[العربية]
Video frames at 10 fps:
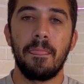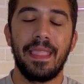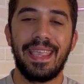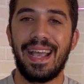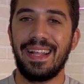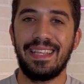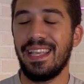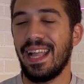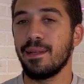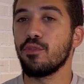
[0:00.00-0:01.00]
يعني
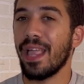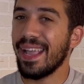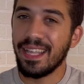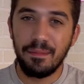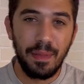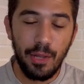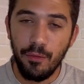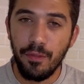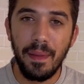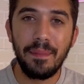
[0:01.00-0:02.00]
انا متاكد مليون
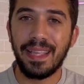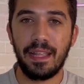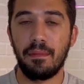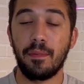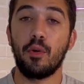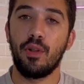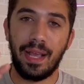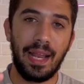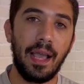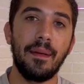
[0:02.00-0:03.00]
في الميه من غير ما اقول لك
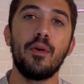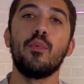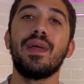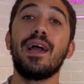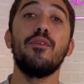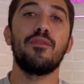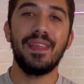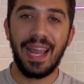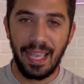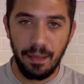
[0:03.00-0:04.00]
على حاجه ولو في
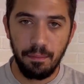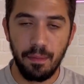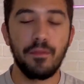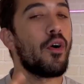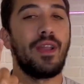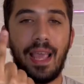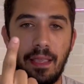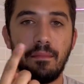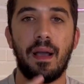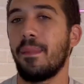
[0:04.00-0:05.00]
لعيب فهو
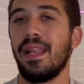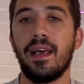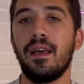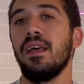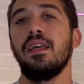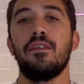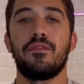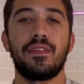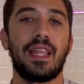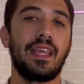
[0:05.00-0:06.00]
لعيب عملها
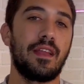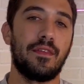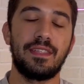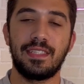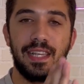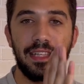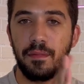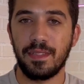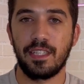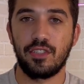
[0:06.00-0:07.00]
في تاريخ الفانتسي قعدت
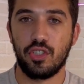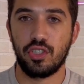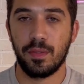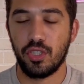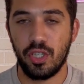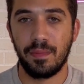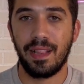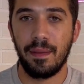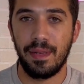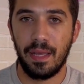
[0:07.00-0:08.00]
مثلا 16 17 سنه
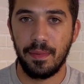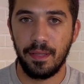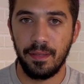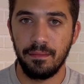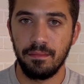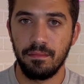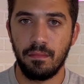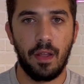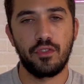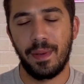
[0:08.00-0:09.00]
تتلعب اللعبه دي
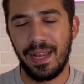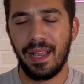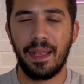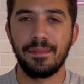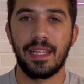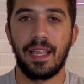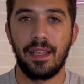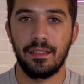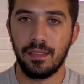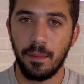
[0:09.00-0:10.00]
ما اعرفش بقى لها كام سنه
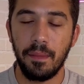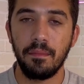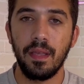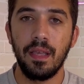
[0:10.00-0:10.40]
يعني تمام